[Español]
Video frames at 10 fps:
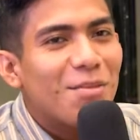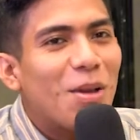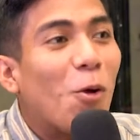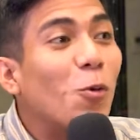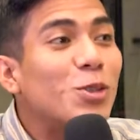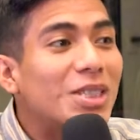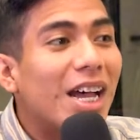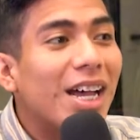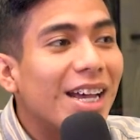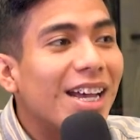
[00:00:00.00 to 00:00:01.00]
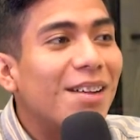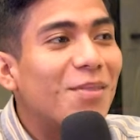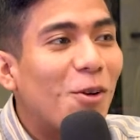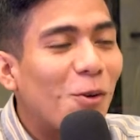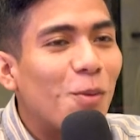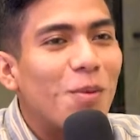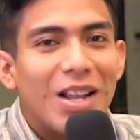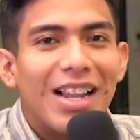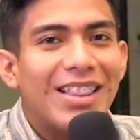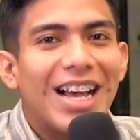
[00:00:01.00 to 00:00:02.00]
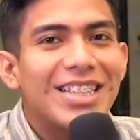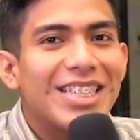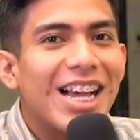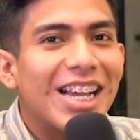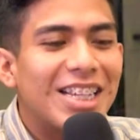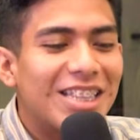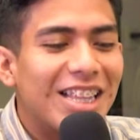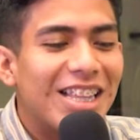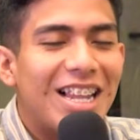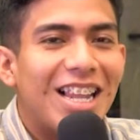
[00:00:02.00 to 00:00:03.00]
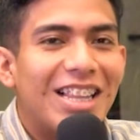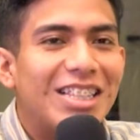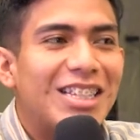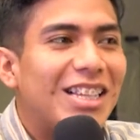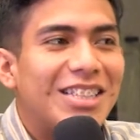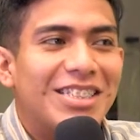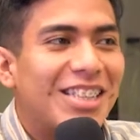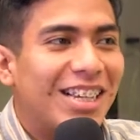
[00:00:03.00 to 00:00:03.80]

me gusta, me, danza, eh, es,